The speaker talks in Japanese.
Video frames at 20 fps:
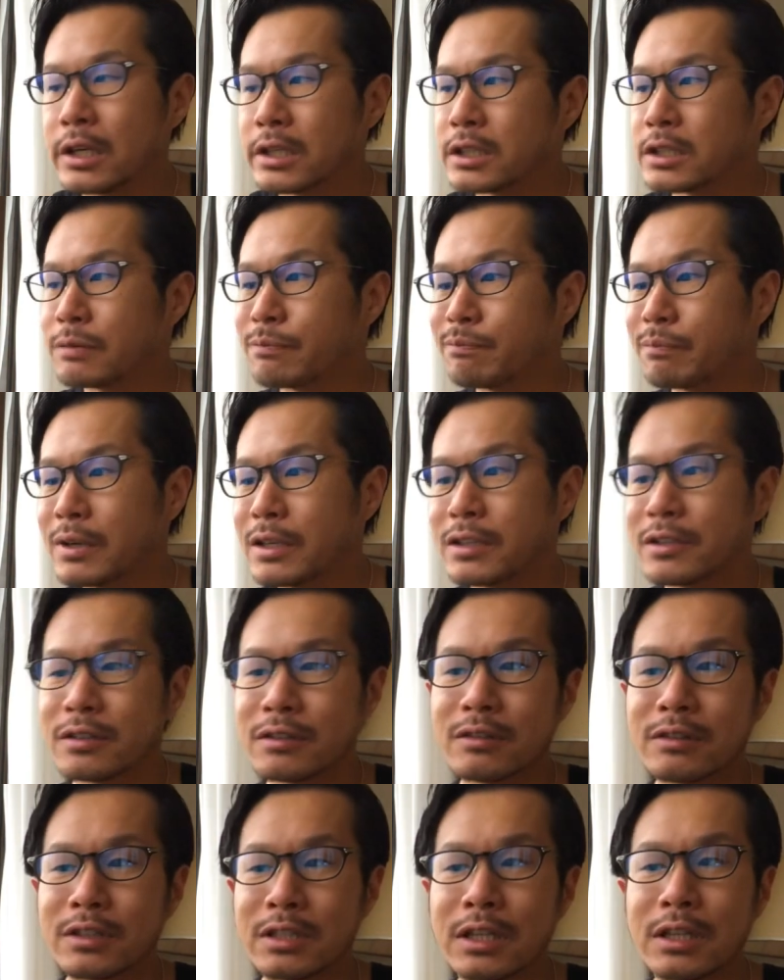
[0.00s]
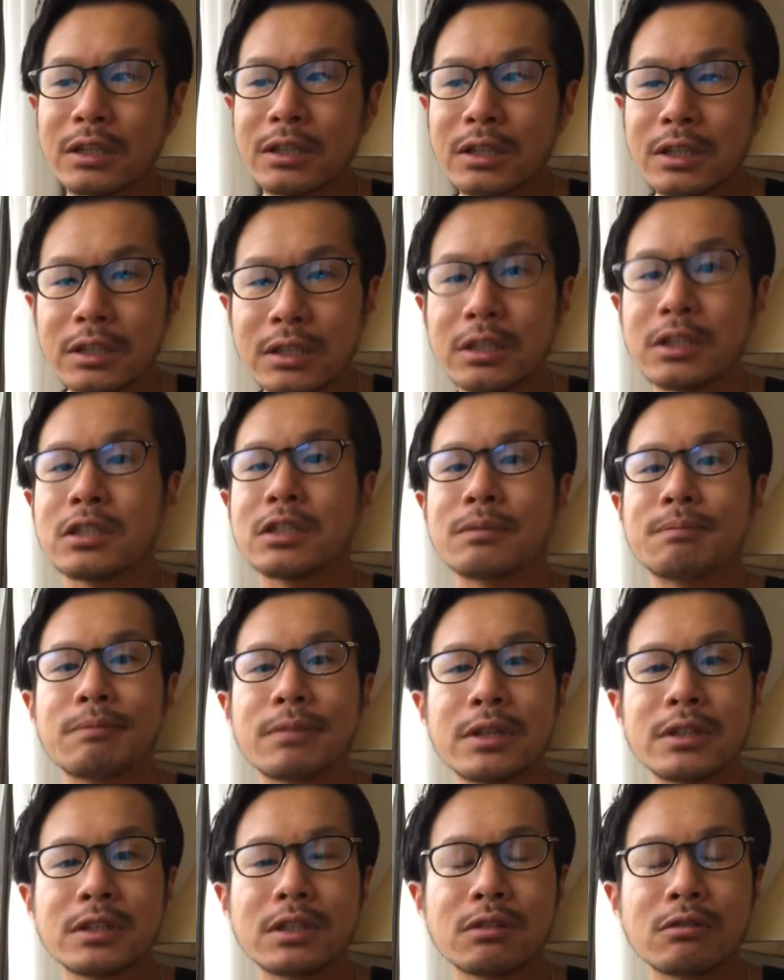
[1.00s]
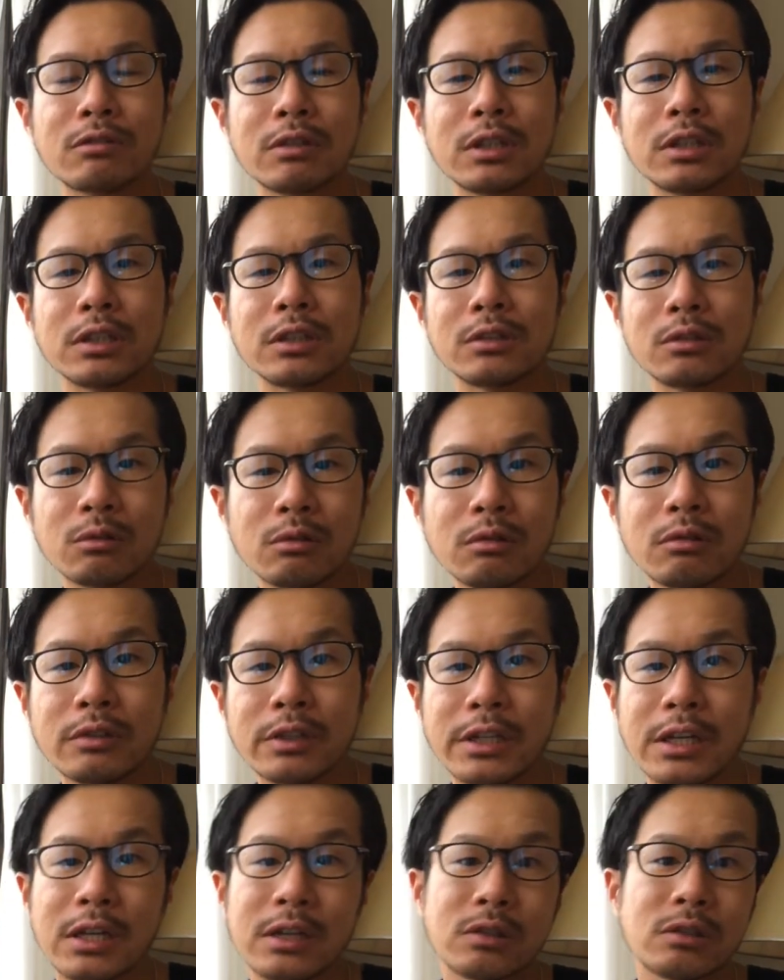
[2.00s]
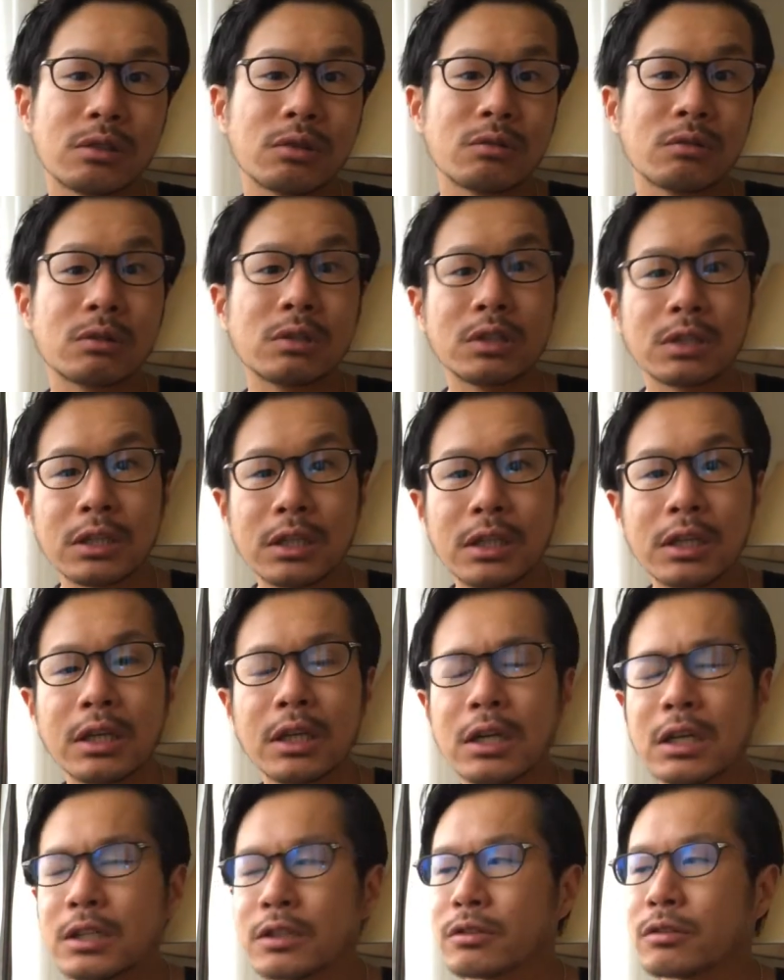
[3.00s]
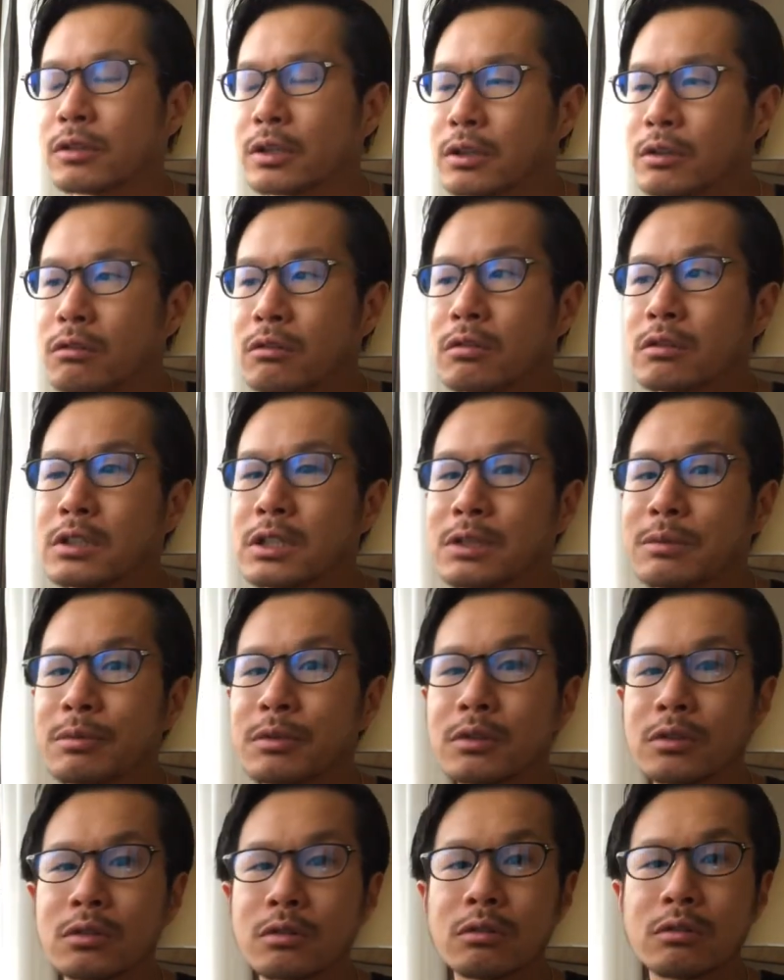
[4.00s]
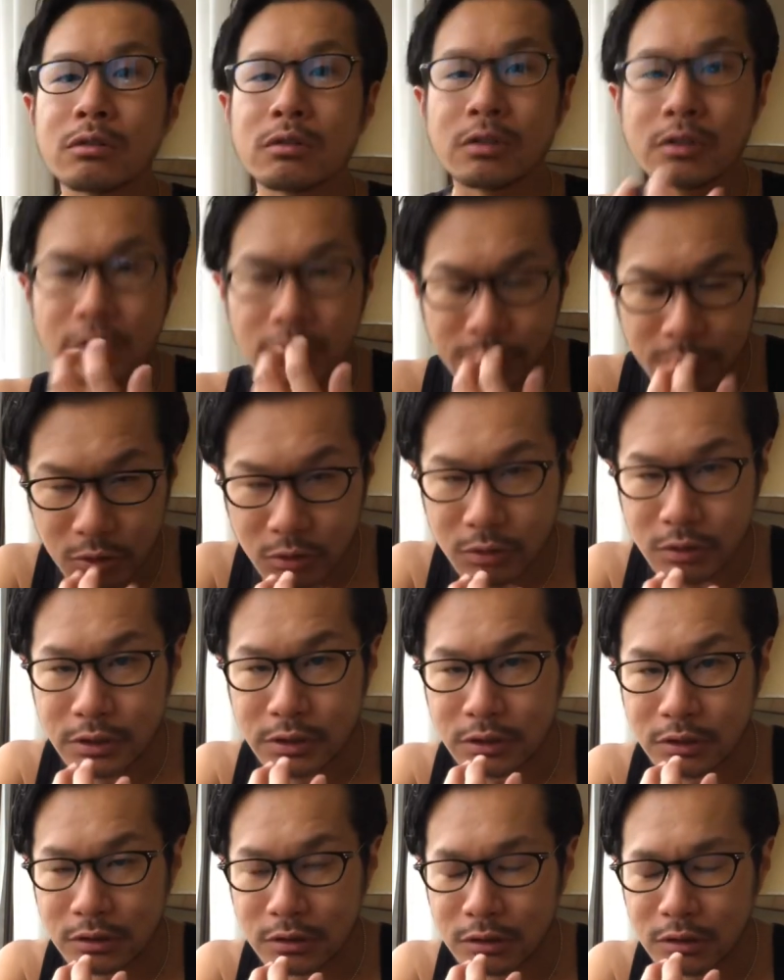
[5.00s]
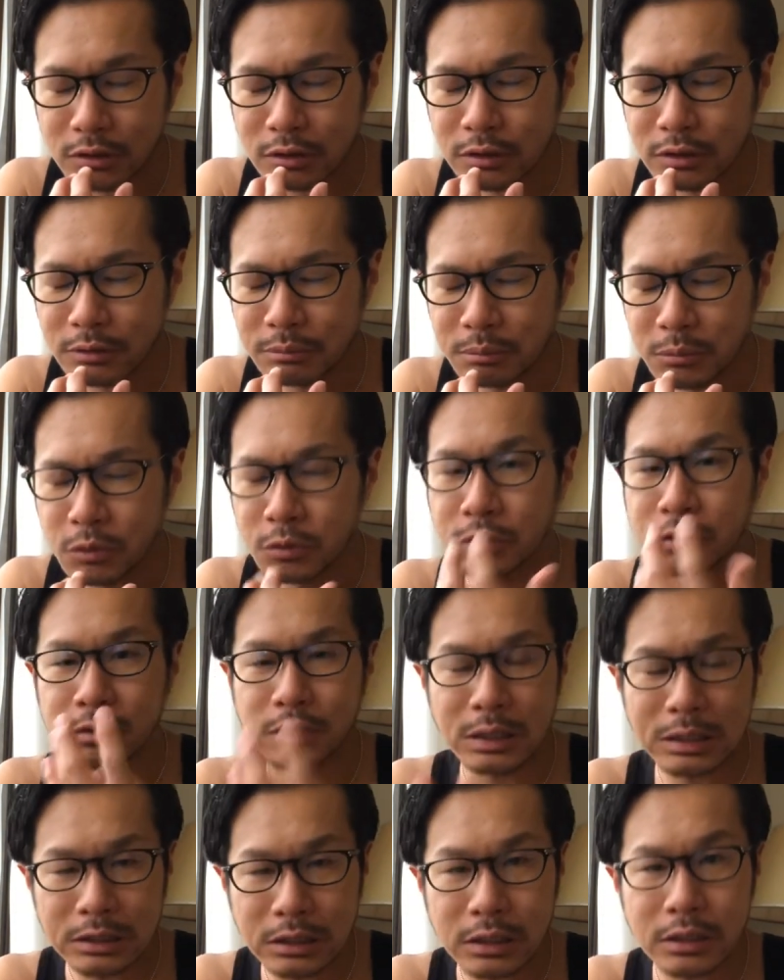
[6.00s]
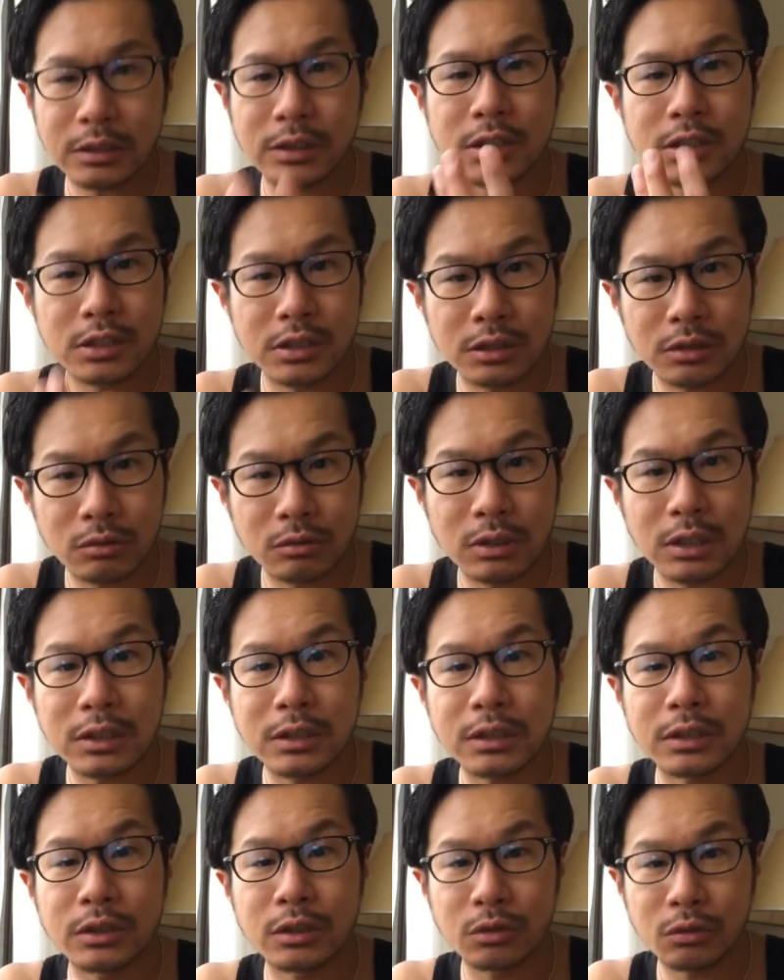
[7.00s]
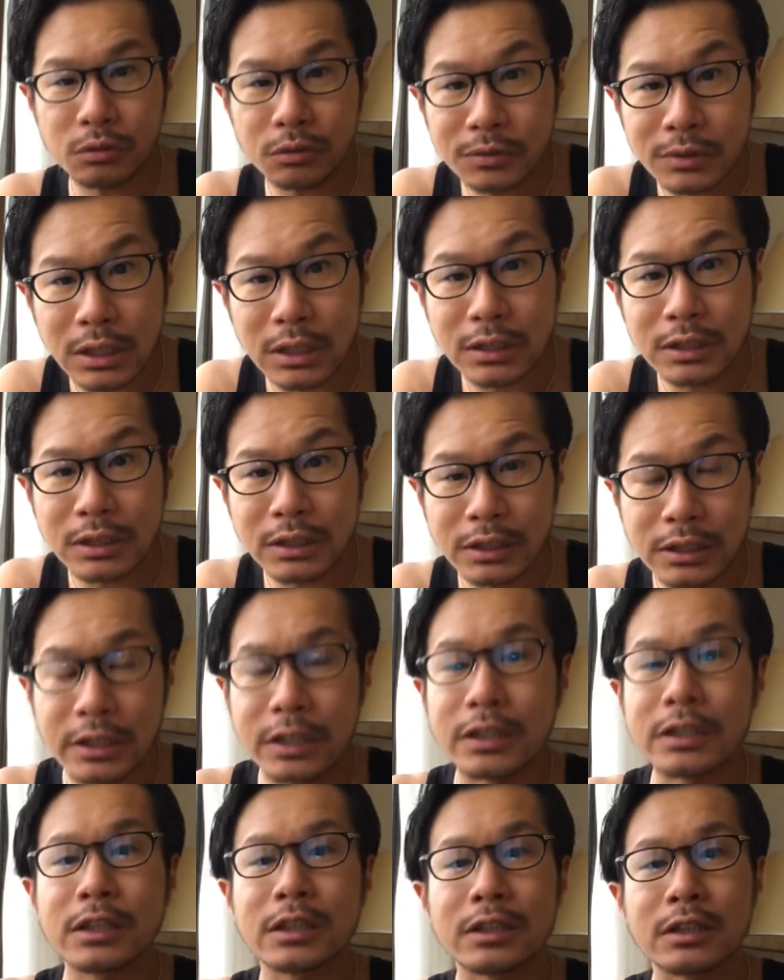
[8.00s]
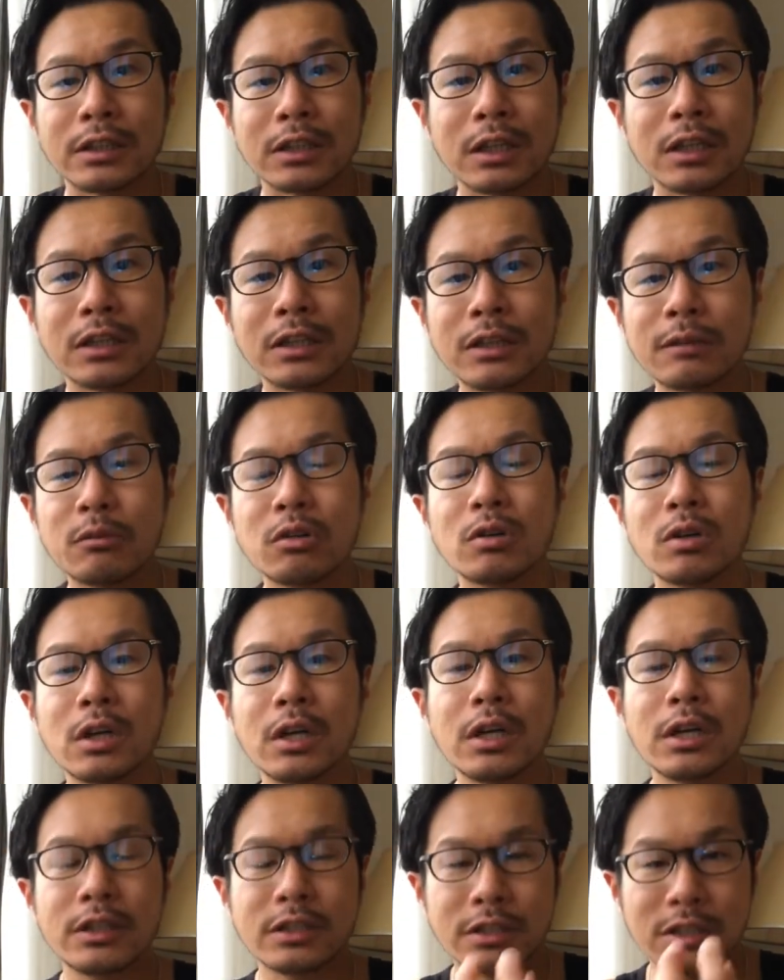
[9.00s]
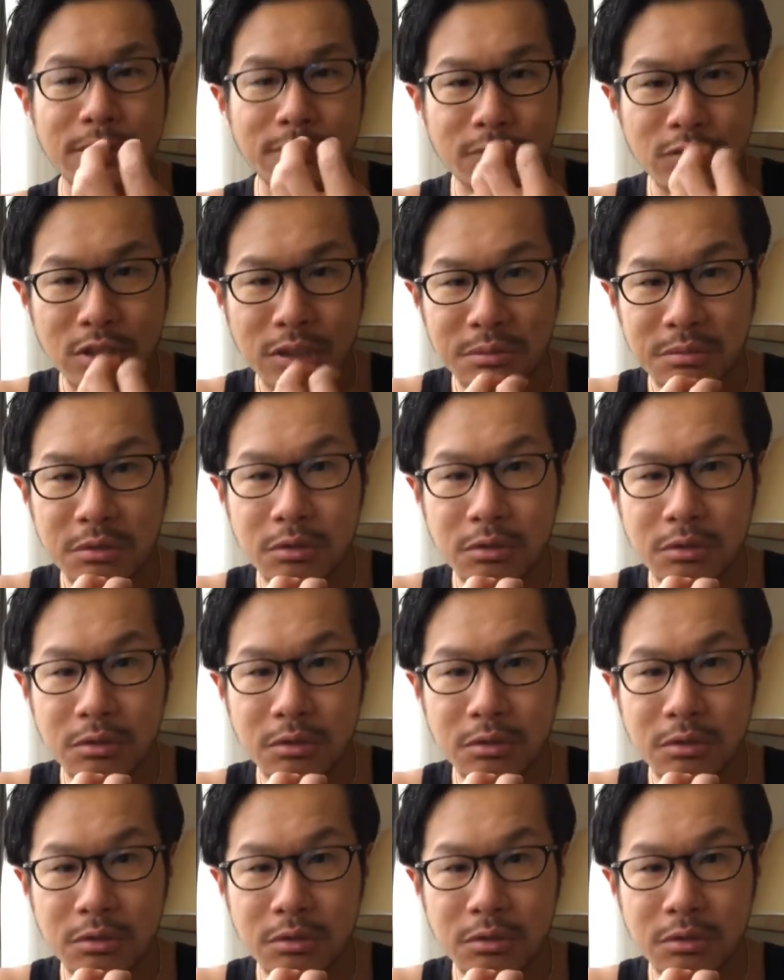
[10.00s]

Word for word: 失敗する前提で失敗した時にどうリアクションしてそれを自分の食い物にするもう不安だって嫉妬だって恐怖だって怒りだって何でも全部自